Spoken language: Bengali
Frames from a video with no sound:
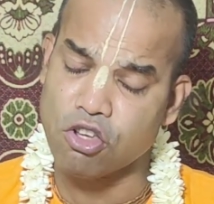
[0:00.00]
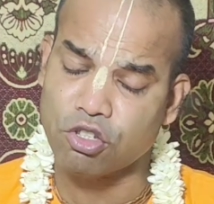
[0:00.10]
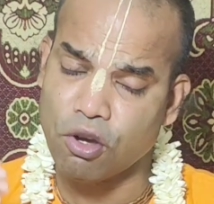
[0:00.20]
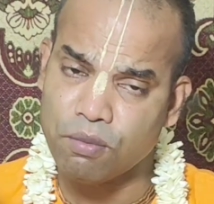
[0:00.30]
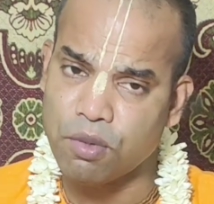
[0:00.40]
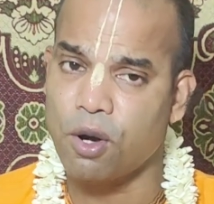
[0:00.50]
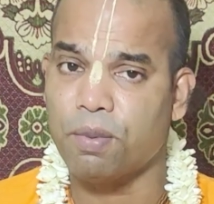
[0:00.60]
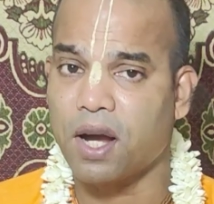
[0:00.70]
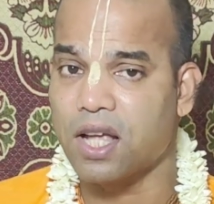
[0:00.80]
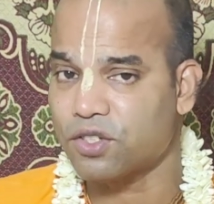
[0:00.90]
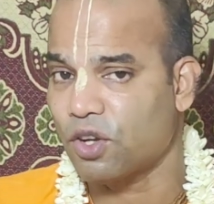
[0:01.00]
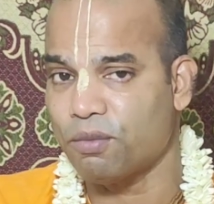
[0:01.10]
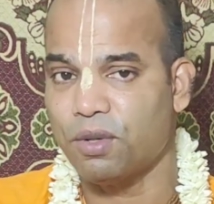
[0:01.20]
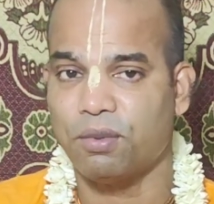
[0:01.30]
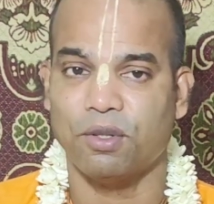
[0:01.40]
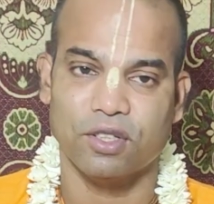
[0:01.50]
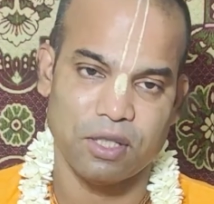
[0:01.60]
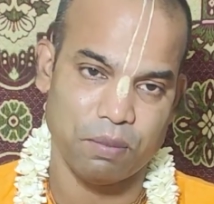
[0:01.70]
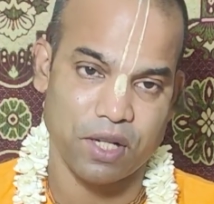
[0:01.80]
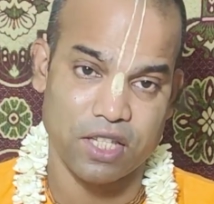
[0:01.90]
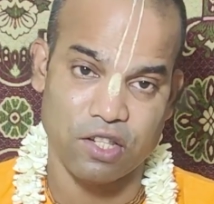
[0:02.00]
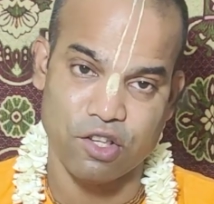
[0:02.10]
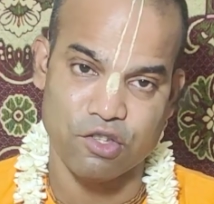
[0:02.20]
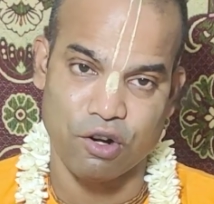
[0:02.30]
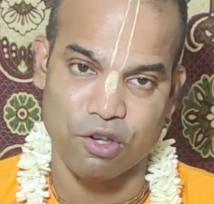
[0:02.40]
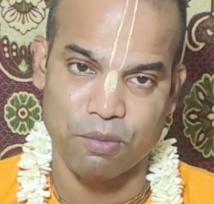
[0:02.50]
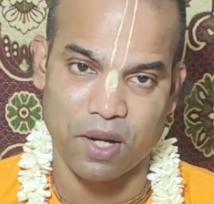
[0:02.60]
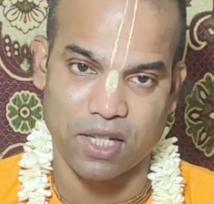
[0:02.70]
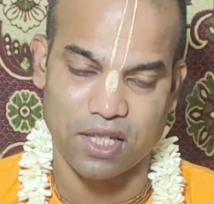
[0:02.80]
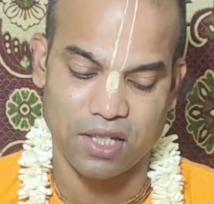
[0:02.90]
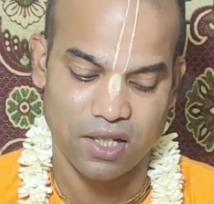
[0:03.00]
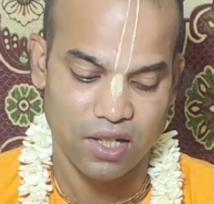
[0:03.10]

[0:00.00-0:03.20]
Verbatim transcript: অসম্ভব কাজ সম্ভব করতে পেরেছিল চড়াই পাখি